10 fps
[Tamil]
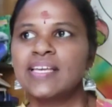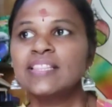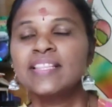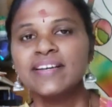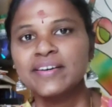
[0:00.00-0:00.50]

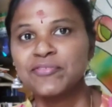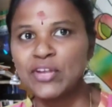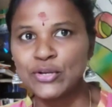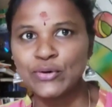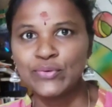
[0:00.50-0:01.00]
இந்த
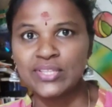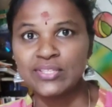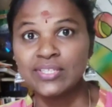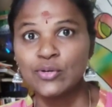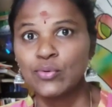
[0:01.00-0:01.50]
வீடியோ
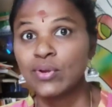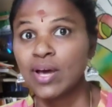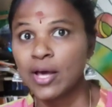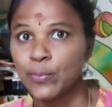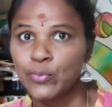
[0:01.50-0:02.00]
வந்து ஒரு
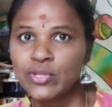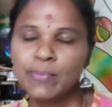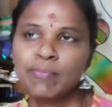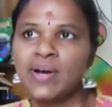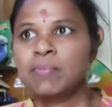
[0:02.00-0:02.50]

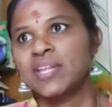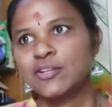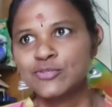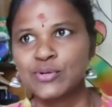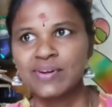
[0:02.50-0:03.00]
அற்புதம்
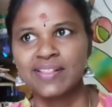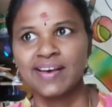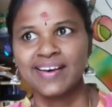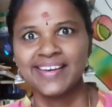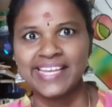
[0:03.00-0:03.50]
அப்படின்னு
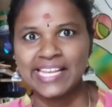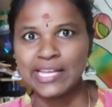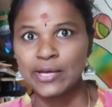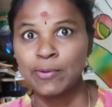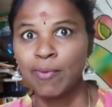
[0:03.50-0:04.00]
சொல்கிறதா
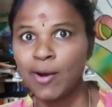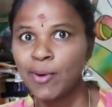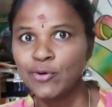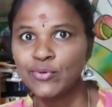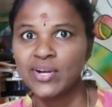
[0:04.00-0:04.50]
இல்லை
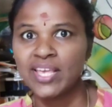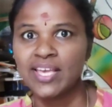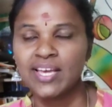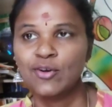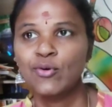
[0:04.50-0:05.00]

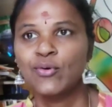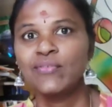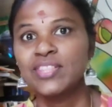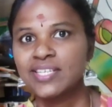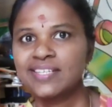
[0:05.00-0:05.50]
பாபாவோடைய
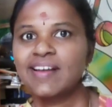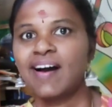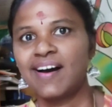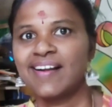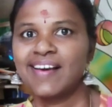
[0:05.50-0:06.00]
கோபத்துக்கு
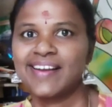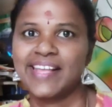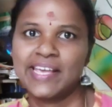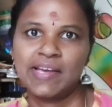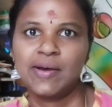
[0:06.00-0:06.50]
நான்
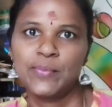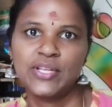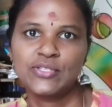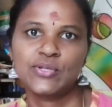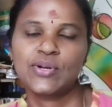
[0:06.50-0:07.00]
ஆளானேன்
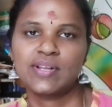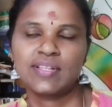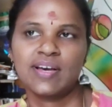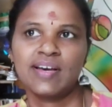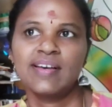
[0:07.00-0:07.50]
அப்படின்னு
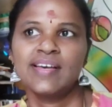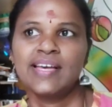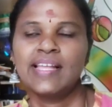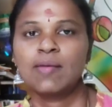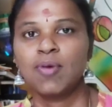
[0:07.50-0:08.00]
சொல்கிறதா
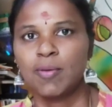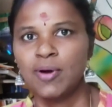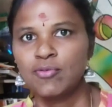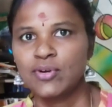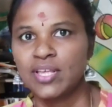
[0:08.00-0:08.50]
இல்லை
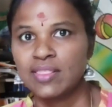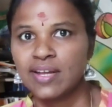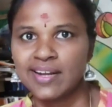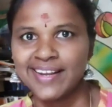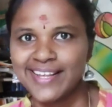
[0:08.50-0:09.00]
பாபாவோடைய
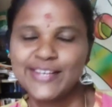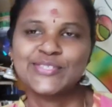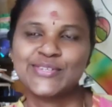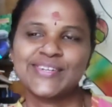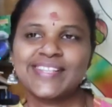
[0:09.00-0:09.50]

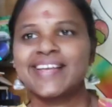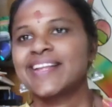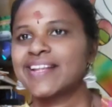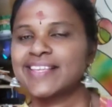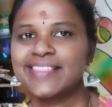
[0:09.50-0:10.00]
தண்டனைன்னு
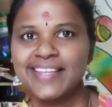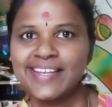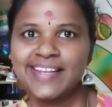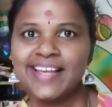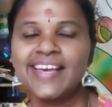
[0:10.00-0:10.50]
சொல்கிறதான்னு எனக்கு
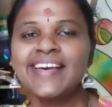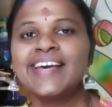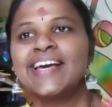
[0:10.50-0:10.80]
தெரியல